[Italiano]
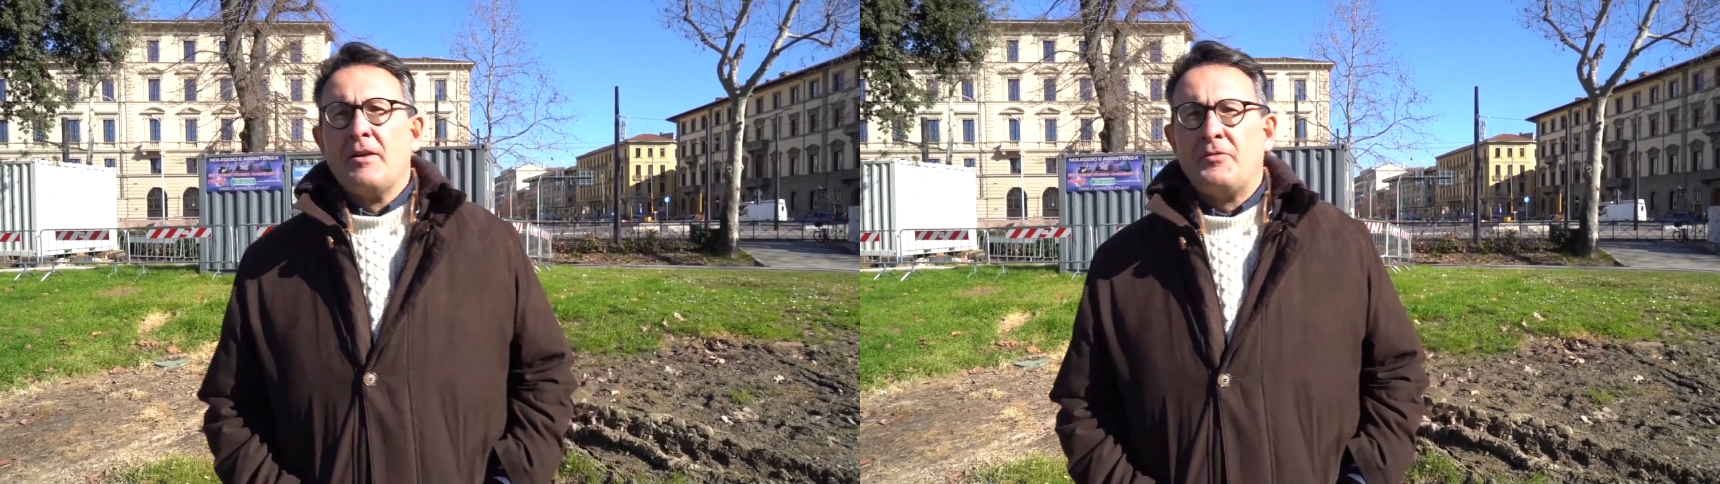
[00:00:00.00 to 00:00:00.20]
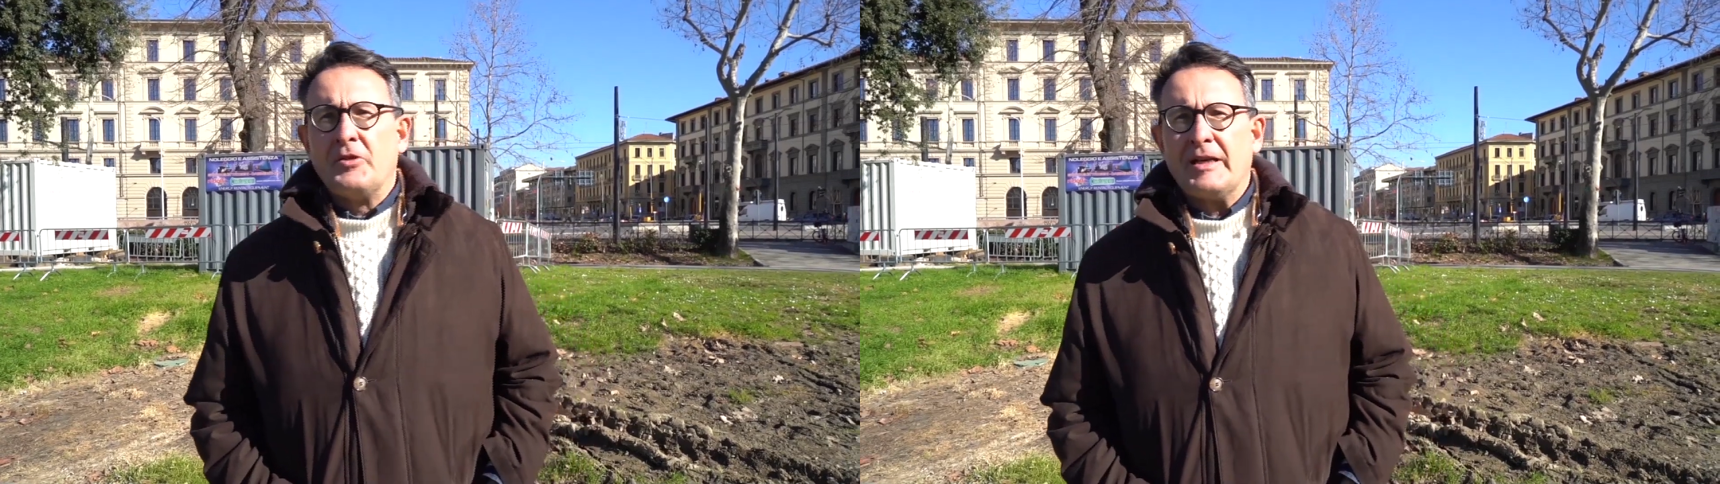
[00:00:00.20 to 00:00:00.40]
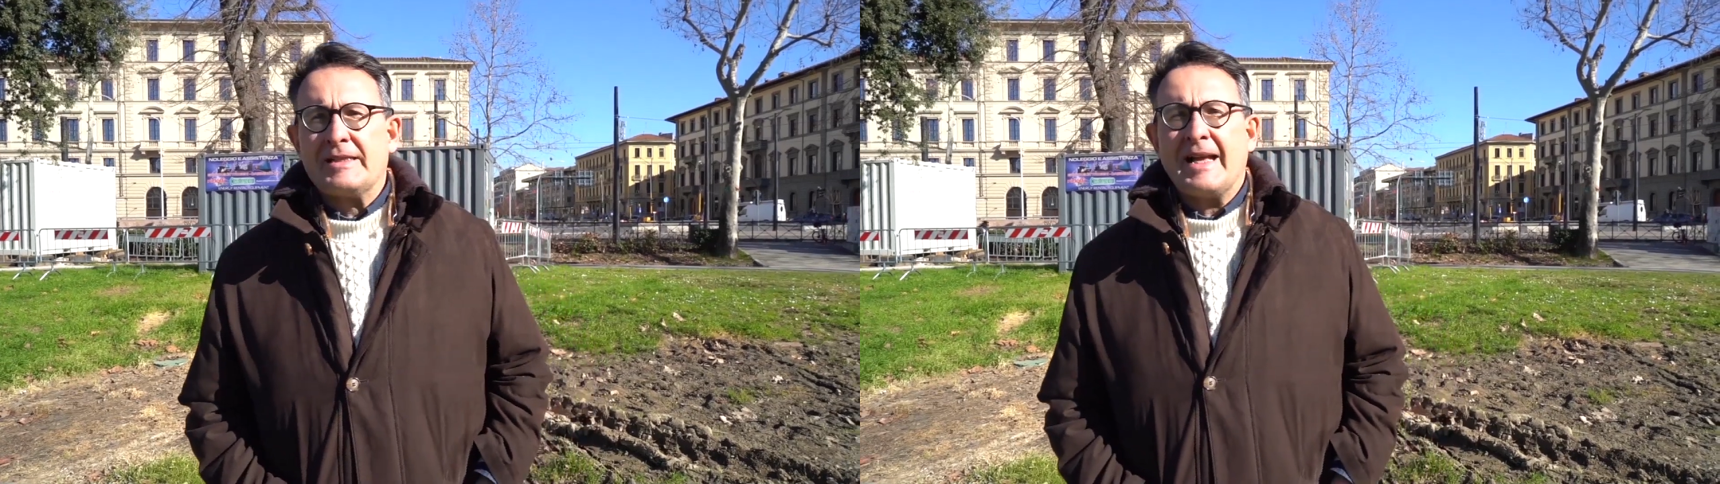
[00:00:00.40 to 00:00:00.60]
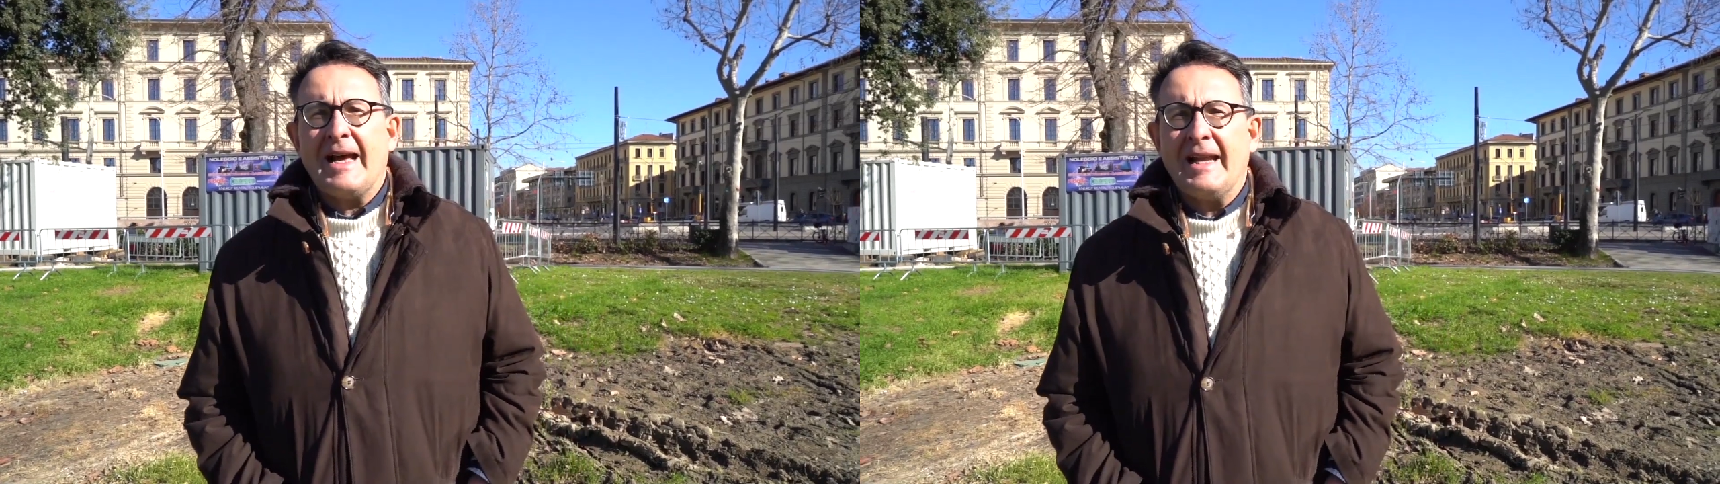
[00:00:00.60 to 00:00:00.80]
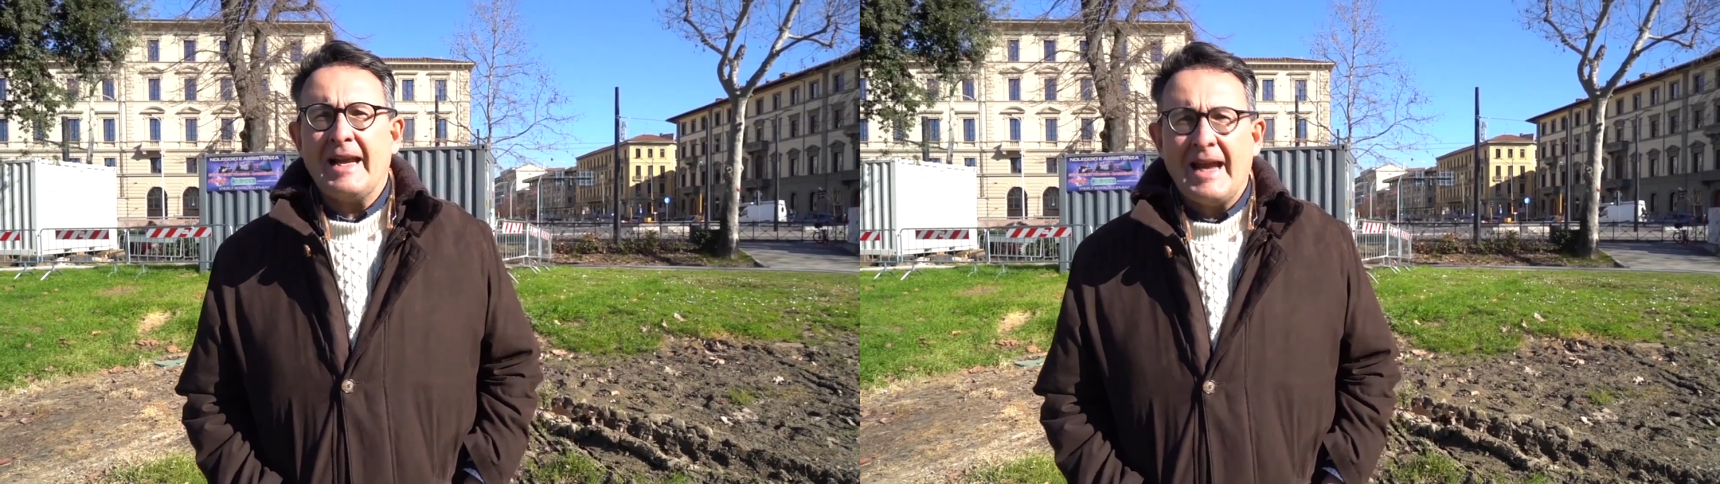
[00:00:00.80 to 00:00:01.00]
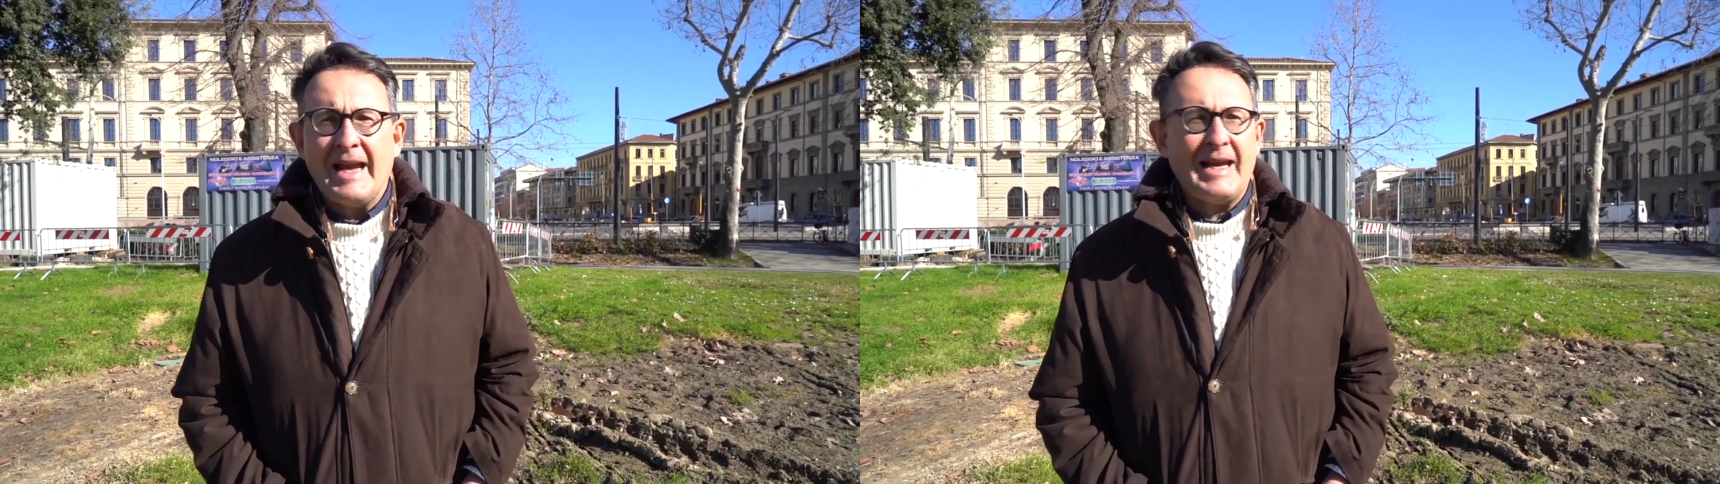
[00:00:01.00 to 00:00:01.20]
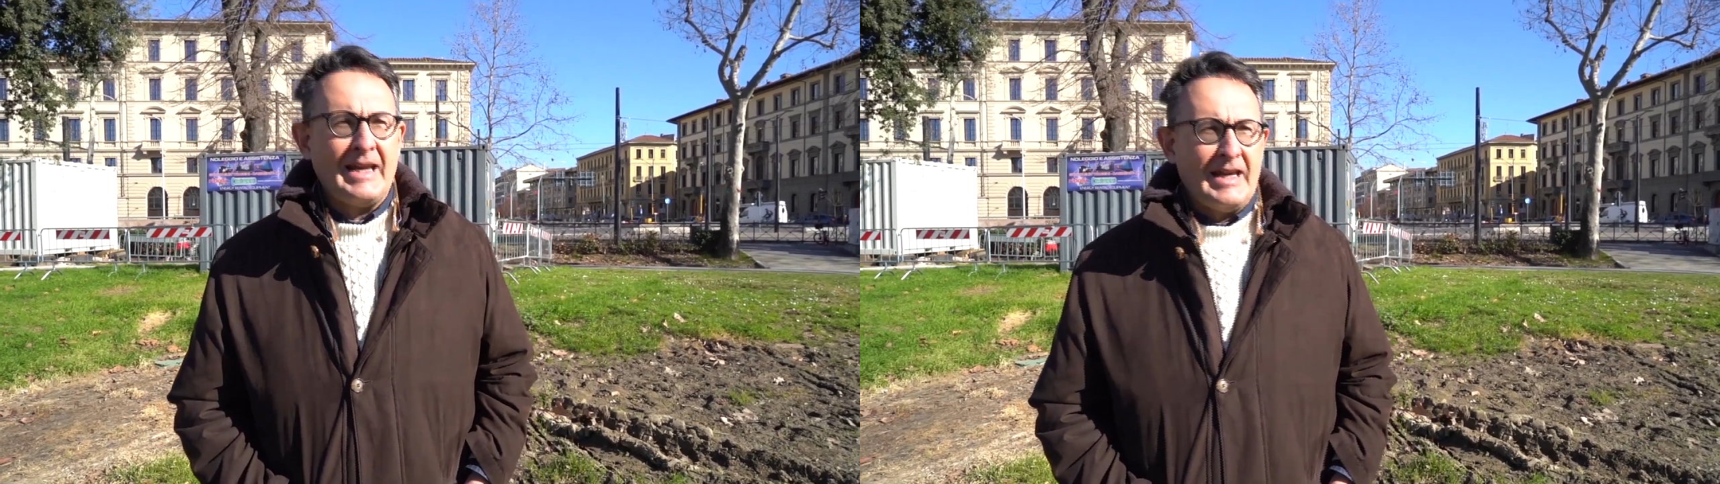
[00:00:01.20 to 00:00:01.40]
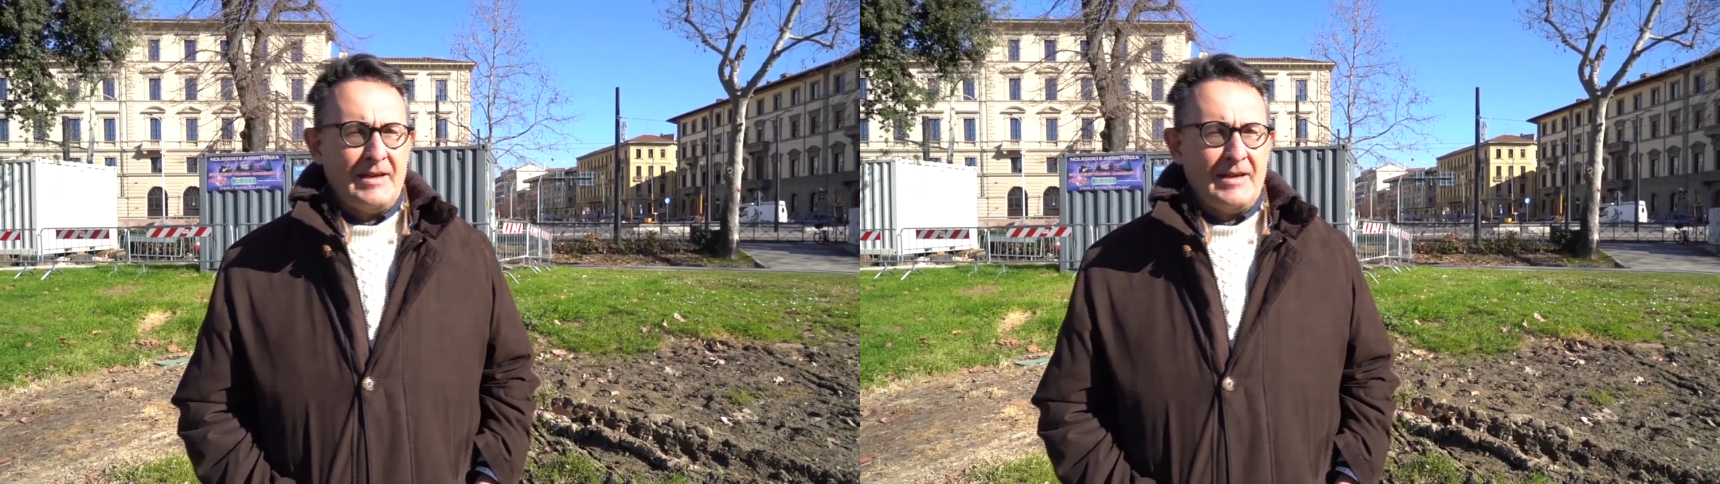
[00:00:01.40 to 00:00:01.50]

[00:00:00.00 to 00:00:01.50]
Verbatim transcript: forestale è